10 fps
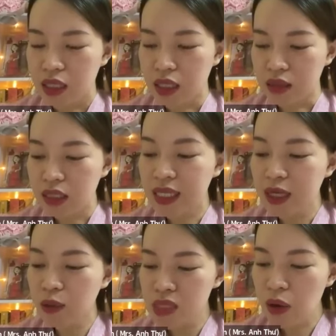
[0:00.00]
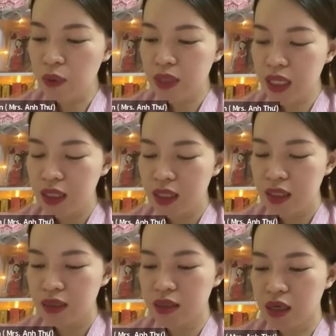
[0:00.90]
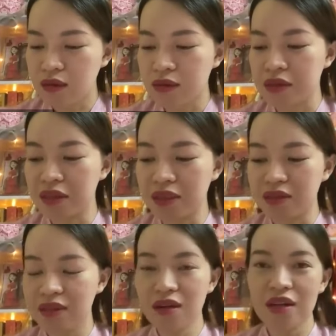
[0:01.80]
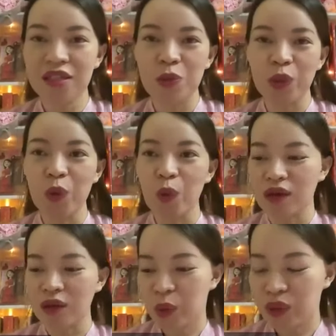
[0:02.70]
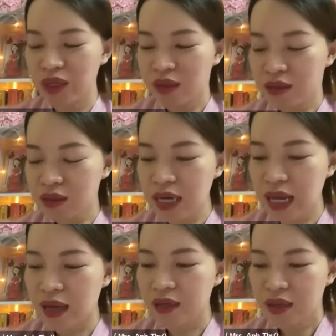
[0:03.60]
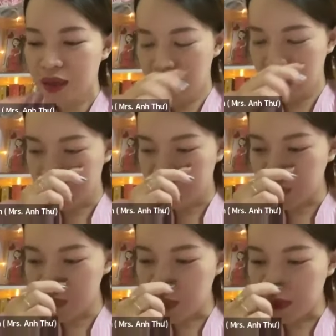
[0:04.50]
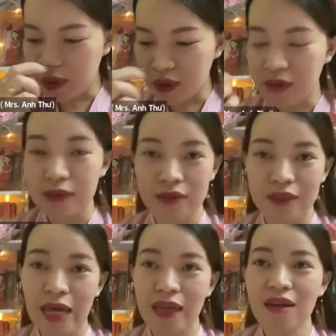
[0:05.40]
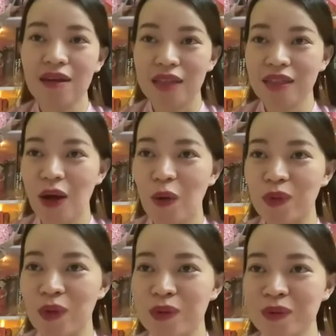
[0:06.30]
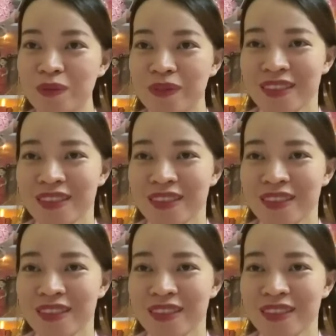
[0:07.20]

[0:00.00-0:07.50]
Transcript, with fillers: à, thì ngày hôm sau nhá nhận được rất là nhiều những nguồn lực luôn tức là uh, vũ trụ nghe thấy lời thỉnh cầu rồi đúng không